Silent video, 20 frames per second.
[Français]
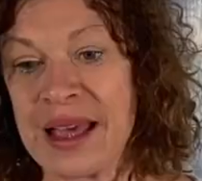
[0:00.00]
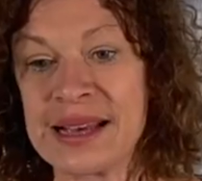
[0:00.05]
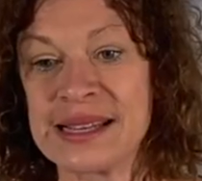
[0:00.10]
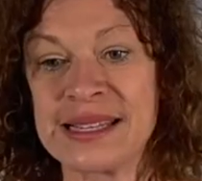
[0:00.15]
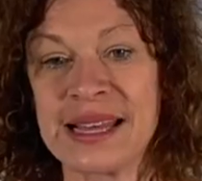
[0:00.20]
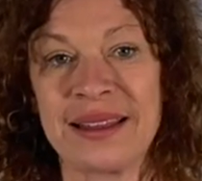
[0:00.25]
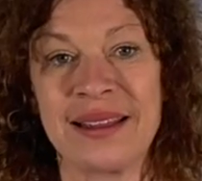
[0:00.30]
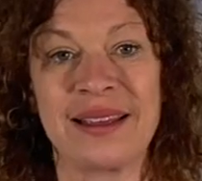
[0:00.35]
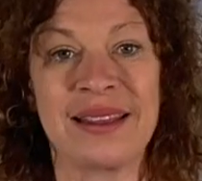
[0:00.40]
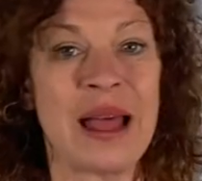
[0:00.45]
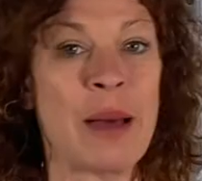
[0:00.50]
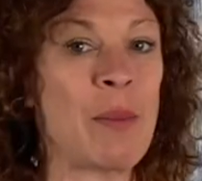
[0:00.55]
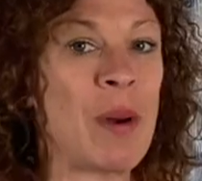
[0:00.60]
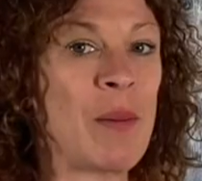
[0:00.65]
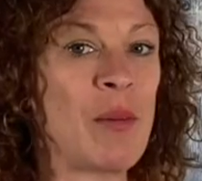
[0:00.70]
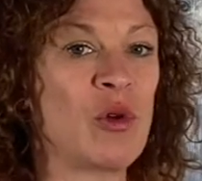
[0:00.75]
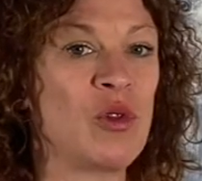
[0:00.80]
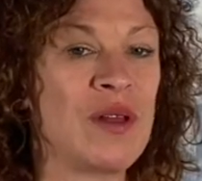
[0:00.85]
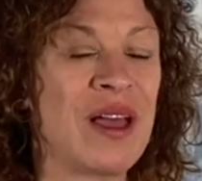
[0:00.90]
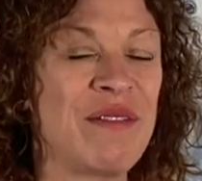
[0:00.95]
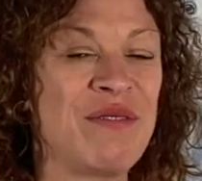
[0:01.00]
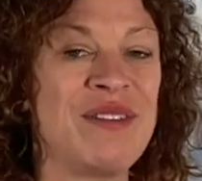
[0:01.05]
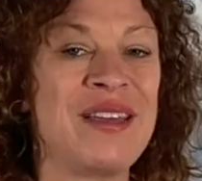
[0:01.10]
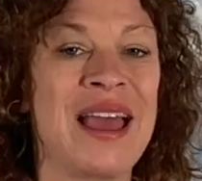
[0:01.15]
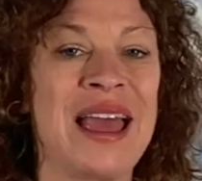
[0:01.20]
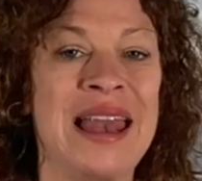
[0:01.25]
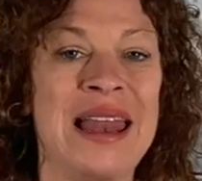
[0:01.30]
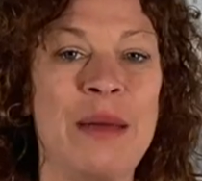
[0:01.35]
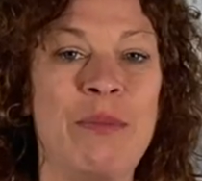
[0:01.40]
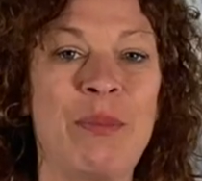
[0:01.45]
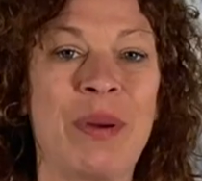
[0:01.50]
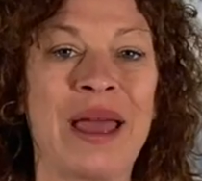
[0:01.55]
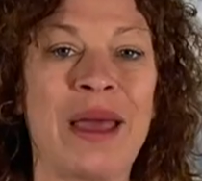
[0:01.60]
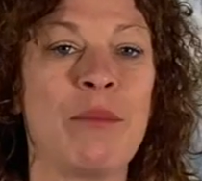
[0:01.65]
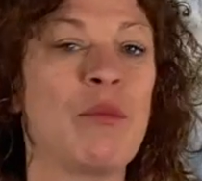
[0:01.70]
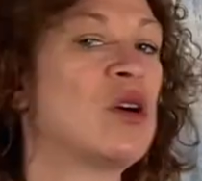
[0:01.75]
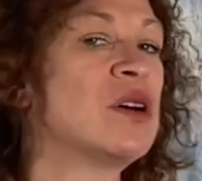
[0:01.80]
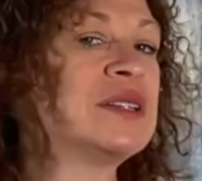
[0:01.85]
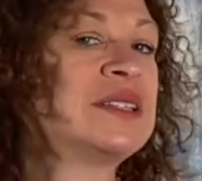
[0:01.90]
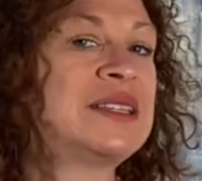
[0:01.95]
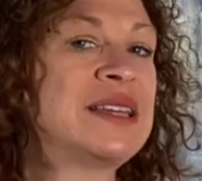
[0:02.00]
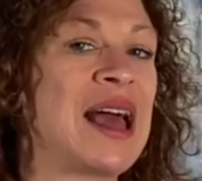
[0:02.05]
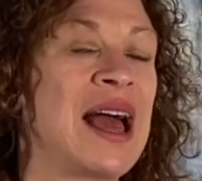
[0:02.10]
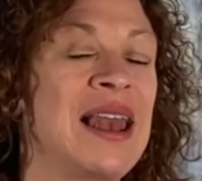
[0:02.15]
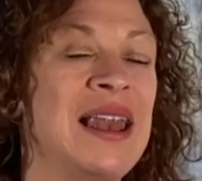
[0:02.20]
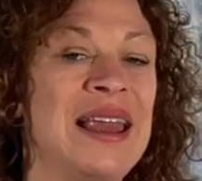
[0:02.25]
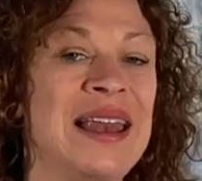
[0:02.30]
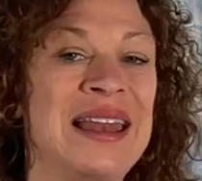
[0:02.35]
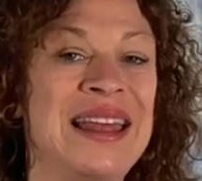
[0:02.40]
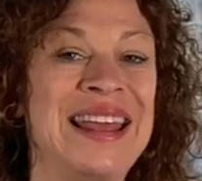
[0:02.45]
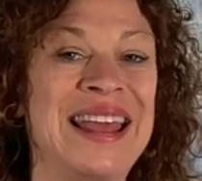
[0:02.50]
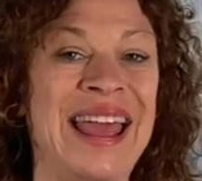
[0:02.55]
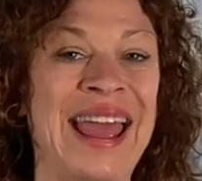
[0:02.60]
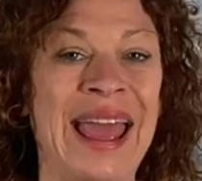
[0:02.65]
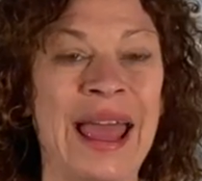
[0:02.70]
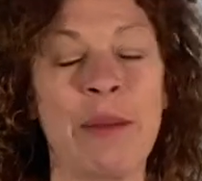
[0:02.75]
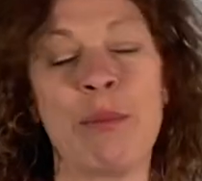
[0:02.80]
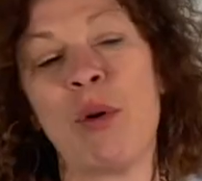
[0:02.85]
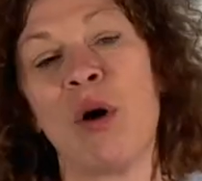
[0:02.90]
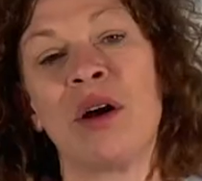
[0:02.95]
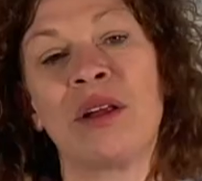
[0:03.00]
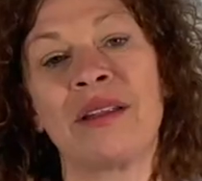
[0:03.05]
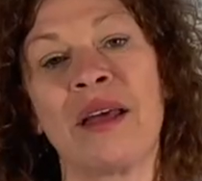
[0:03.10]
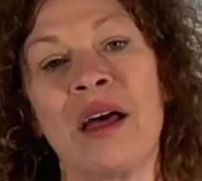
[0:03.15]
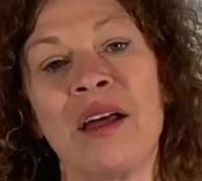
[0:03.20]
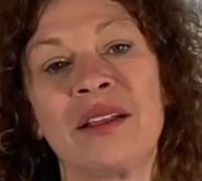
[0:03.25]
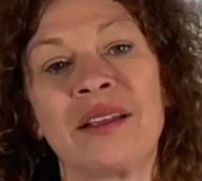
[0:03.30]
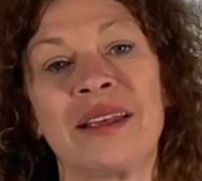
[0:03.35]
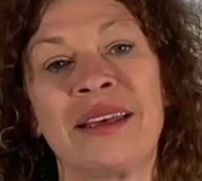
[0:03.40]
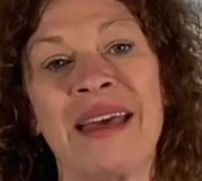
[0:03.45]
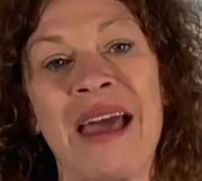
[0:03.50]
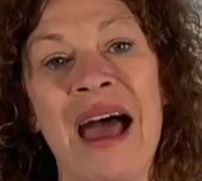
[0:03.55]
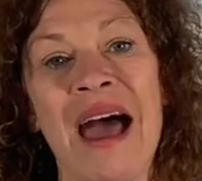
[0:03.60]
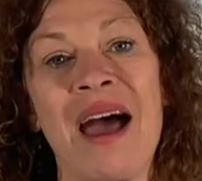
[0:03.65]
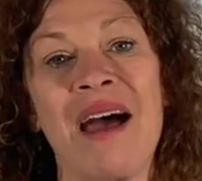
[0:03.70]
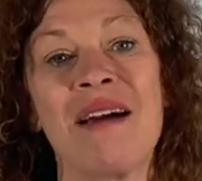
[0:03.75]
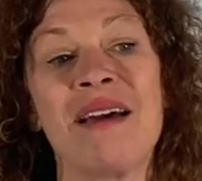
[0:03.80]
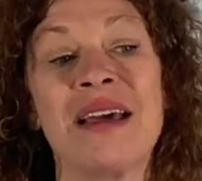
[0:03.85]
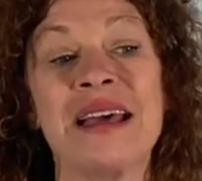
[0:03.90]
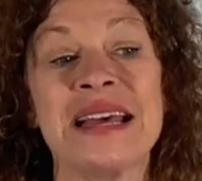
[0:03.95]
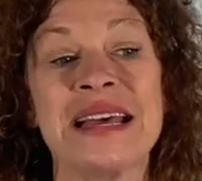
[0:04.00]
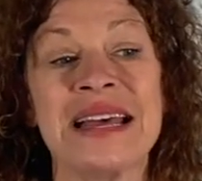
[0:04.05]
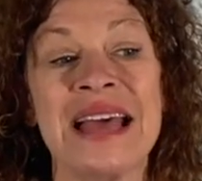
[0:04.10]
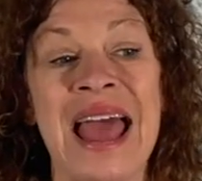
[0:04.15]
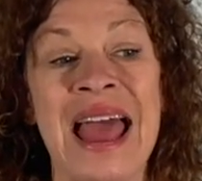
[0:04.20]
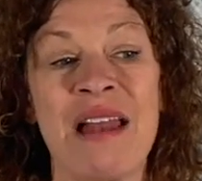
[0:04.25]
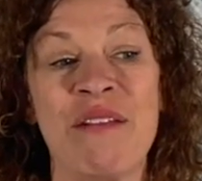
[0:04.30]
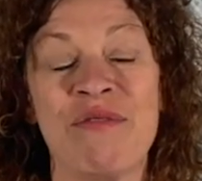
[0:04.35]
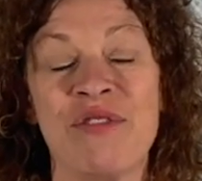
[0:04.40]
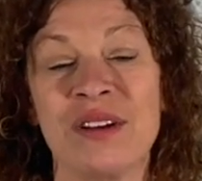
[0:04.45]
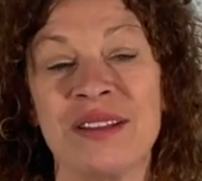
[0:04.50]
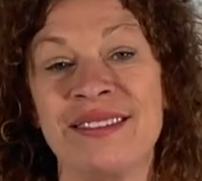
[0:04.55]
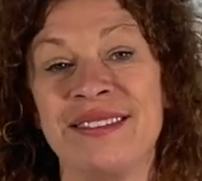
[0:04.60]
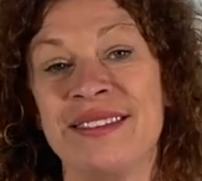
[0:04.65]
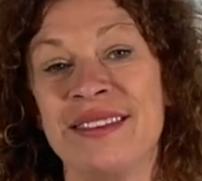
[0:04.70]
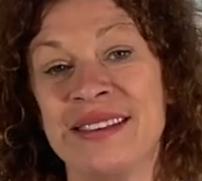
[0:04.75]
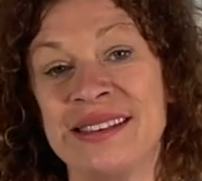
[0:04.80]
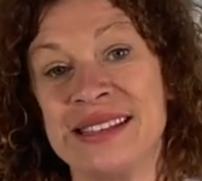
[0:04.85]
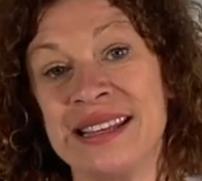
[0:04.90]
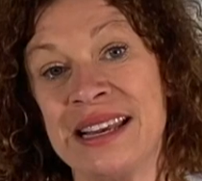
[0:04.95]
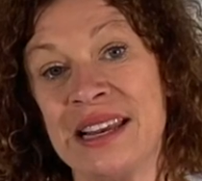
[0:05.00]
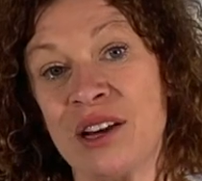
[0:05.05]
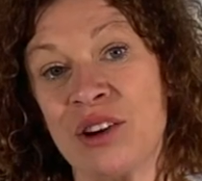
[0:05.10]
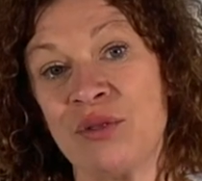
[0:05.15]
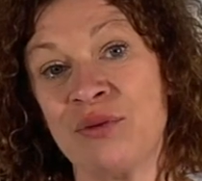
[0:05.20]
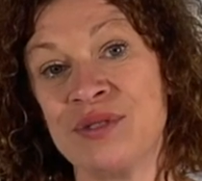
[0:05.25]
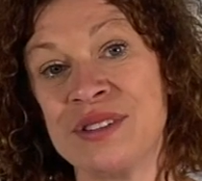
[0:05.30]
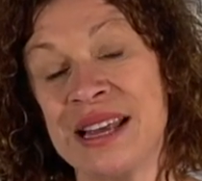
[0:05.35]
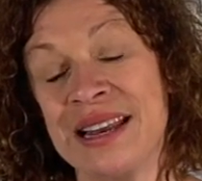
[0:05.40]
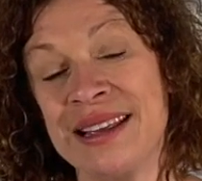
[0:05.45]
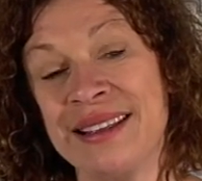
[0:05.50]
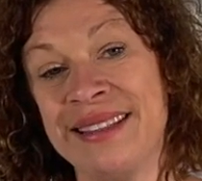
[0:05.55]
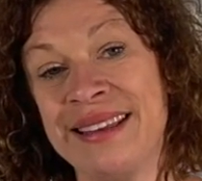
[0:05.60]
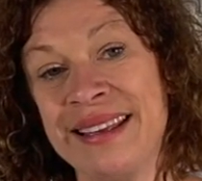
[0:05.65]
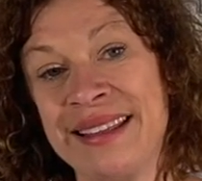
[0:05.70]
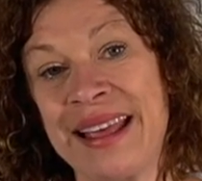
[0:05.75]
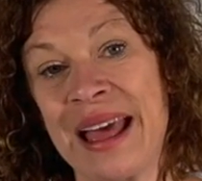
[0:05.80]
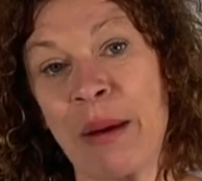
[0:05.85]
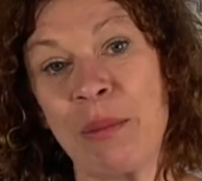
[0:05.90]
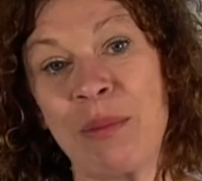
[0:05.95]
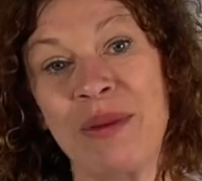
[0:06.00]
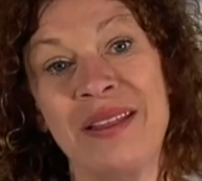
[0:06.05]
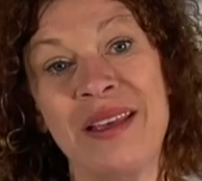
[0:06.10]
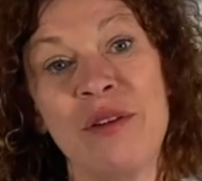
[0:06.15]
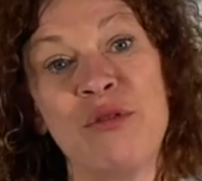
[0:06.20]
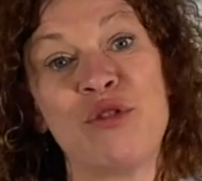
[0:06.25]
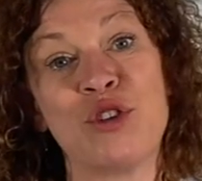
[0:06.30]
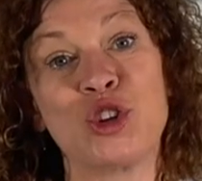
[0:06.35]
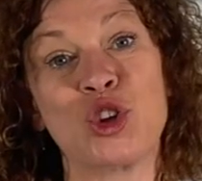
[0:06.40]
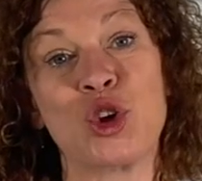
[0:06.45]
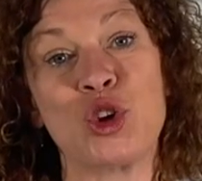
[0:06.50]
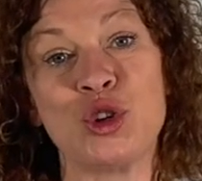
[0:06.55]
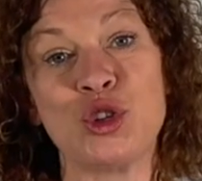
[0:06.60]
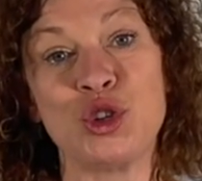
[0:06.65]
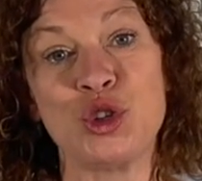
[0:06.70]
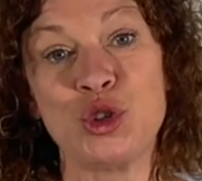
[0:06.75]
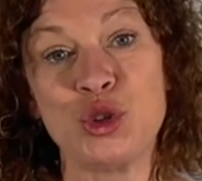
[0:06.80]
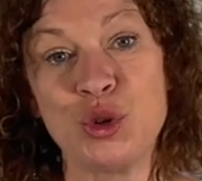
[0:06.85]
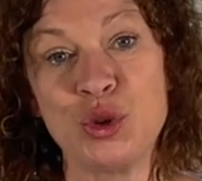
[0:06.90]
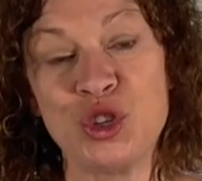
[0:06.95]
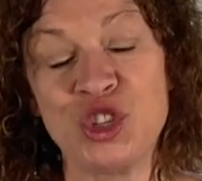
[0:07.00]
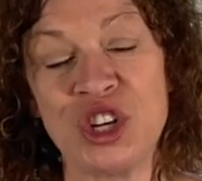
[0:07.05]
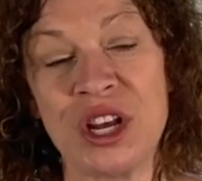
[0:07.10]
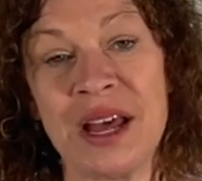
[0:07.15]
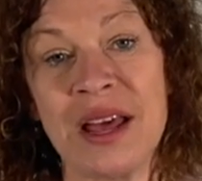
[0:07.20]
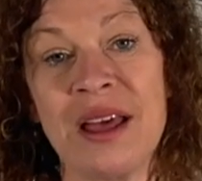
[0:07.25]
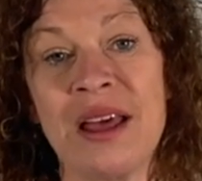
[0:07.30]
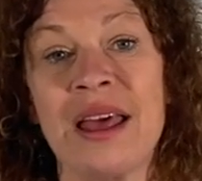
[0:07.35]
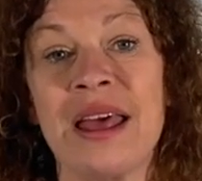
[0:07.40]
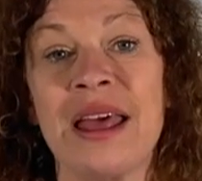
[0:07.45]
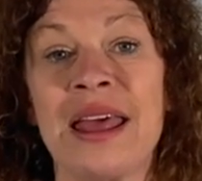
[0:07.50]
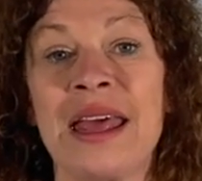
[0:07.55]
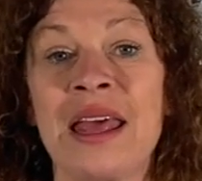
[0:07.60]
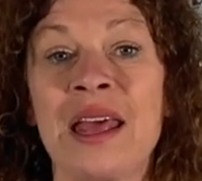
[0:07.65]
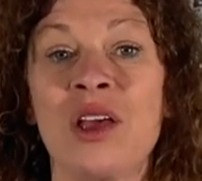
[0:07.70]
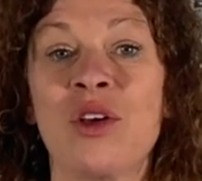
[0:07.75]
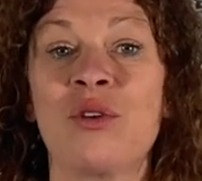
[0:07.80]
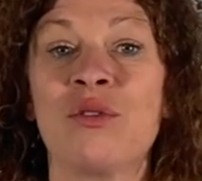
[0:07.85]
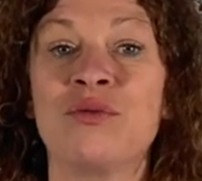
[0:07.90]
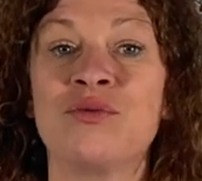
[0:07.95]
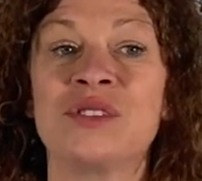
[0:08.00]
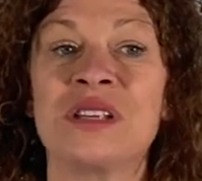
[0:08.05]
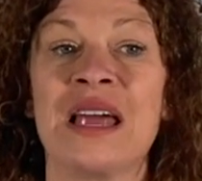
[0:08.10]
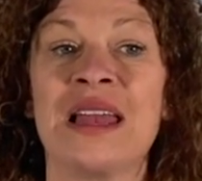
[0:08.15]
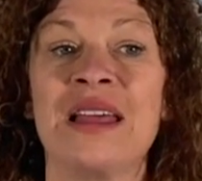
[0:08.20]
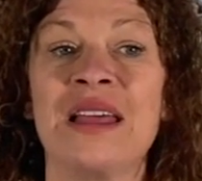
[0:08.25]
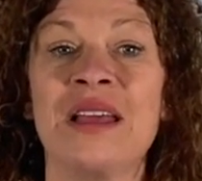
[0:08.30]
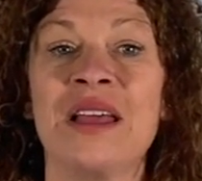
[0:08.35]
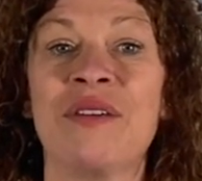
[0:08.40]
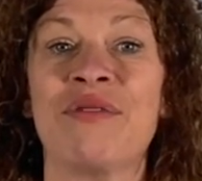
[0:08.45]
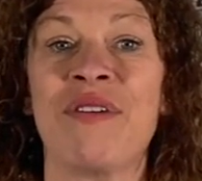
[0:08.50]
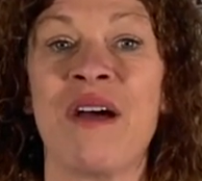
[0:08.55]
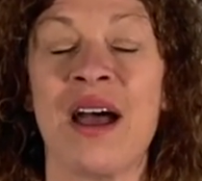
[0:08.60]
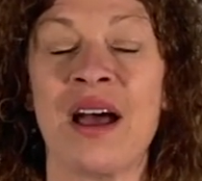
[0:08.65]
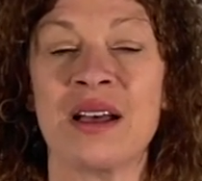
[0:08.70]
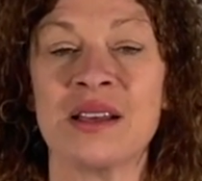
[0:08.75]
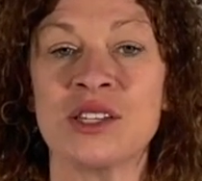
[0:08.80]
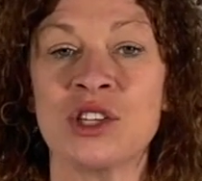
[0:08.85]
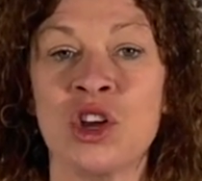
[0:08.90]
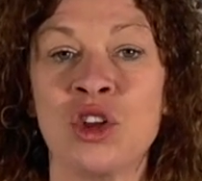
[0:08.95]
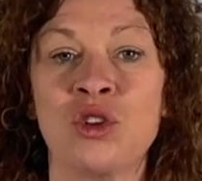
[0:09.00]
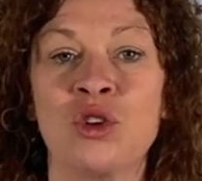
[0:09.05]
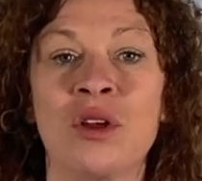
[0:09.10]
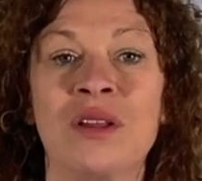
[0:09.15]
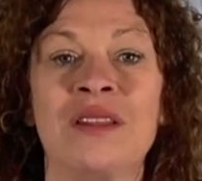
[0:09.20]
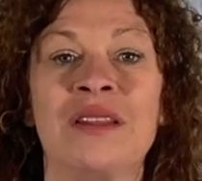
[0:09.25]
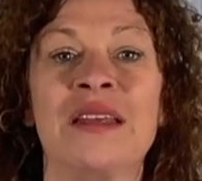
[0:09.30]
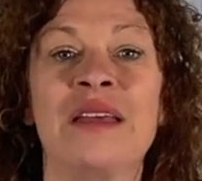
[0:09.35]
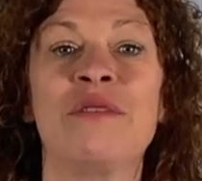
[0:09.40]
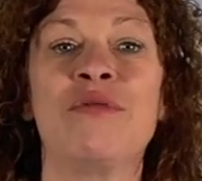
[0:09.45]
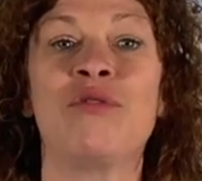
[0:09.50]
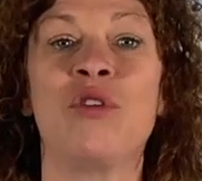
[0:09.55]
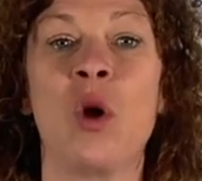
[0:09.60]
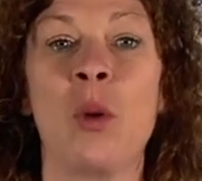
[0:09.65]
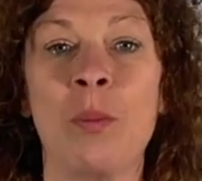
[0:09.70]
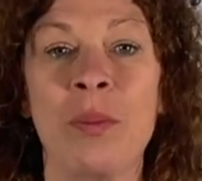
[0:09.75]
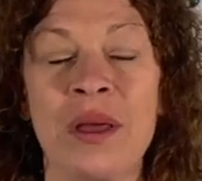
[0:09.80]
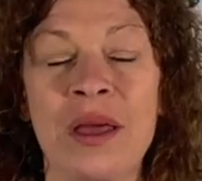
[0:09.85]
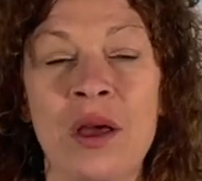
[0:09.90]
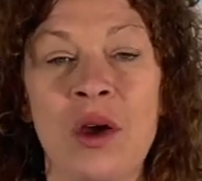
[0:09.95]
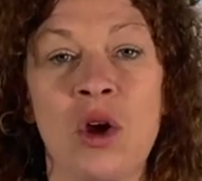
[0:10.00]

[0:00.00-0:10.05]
Cette étape, à mon avis, elle est primordiale, elle est importante car elle va, c'est là que vous allez déterminer votre sujet et que vous allez faire en sorte de développer